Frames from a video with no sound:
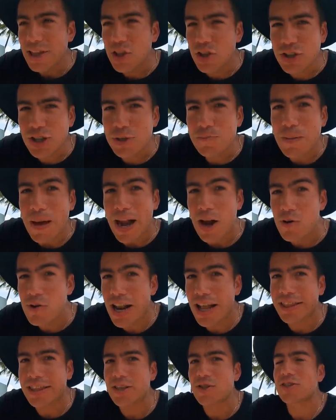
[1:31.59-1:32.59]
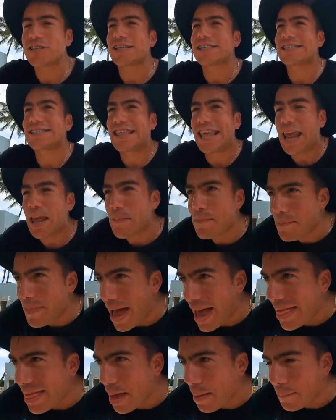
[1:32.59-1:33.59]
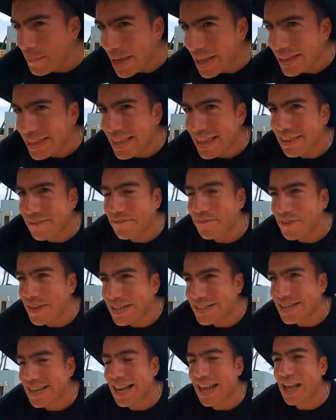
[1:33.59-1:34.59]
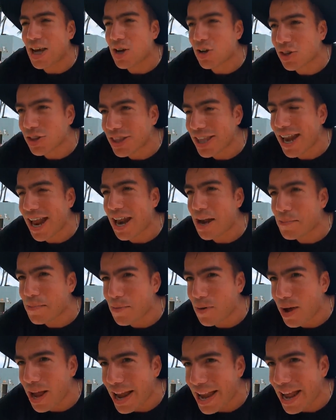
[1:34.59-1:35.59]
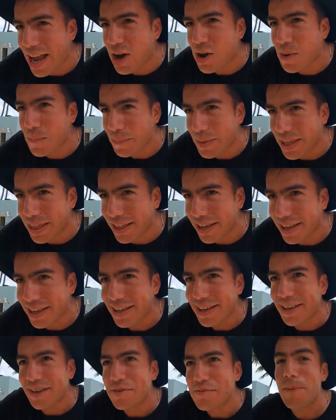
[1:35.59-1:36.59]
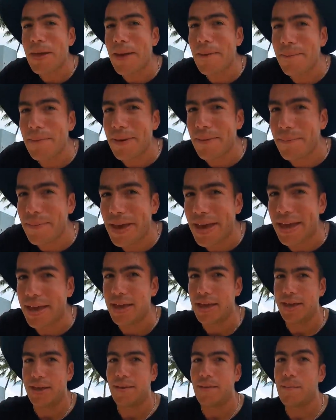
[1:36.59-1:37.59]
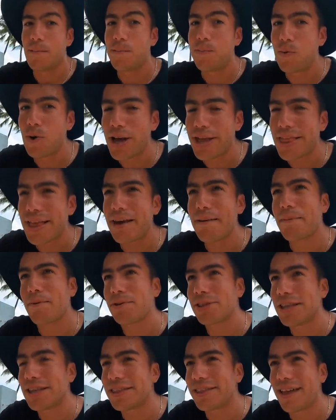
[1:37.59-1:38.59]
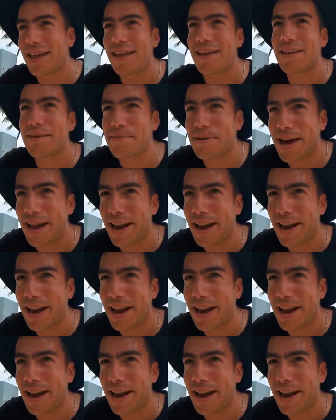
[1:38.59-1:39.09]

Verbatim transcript: Entonces para un latino es extremadamente difícil encontrar buena comida. BBB buena, bonita y